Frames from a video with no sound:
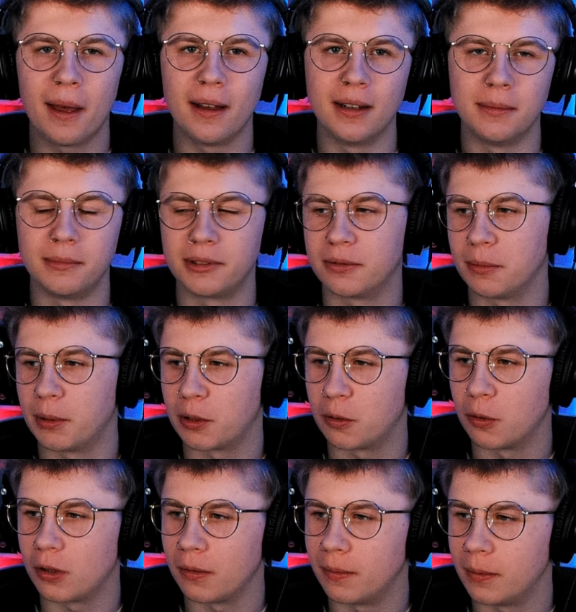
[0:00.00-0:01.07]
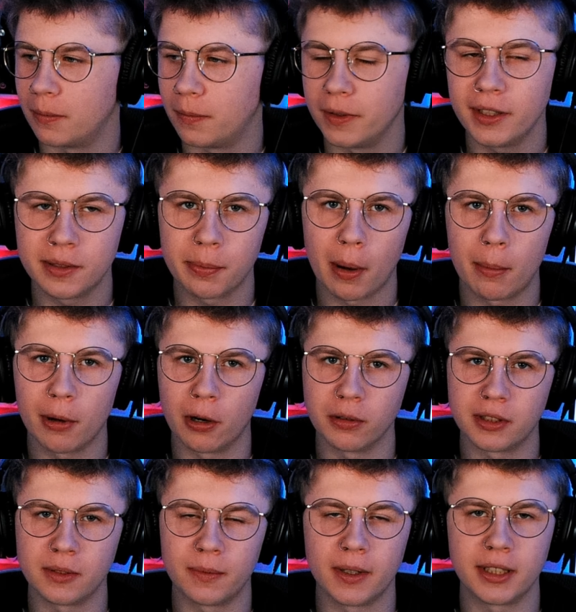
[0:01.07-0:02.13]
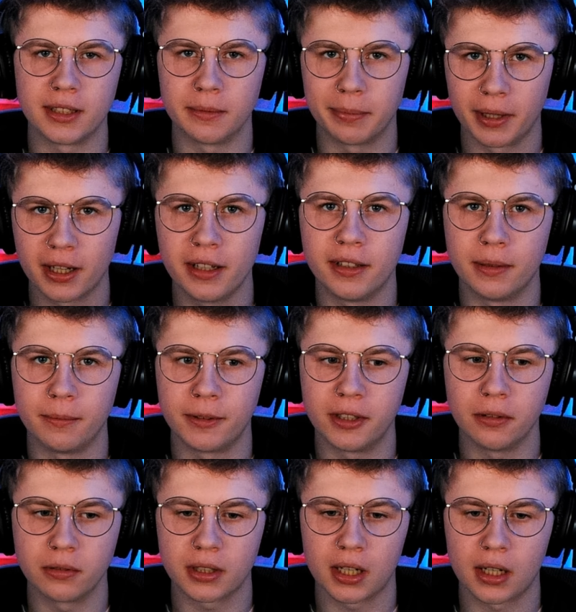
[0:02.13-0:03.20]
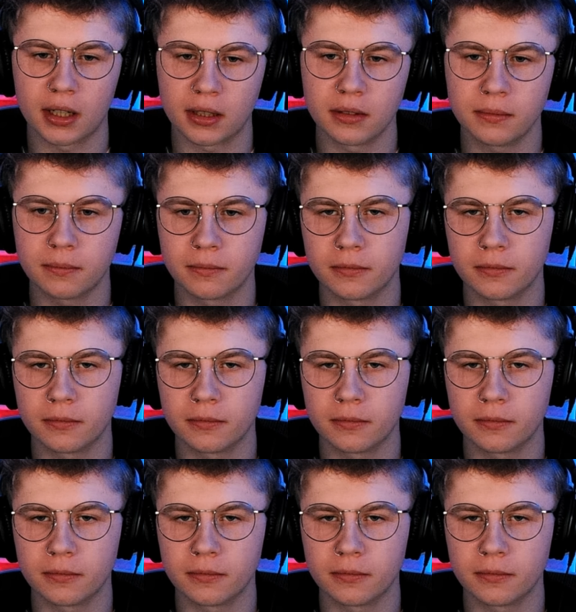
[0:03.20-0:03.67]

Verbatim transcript: ähm, ich wollte mal gucken, wie es bei mir aussieht, wenn ich eine Brille in einem Video trage,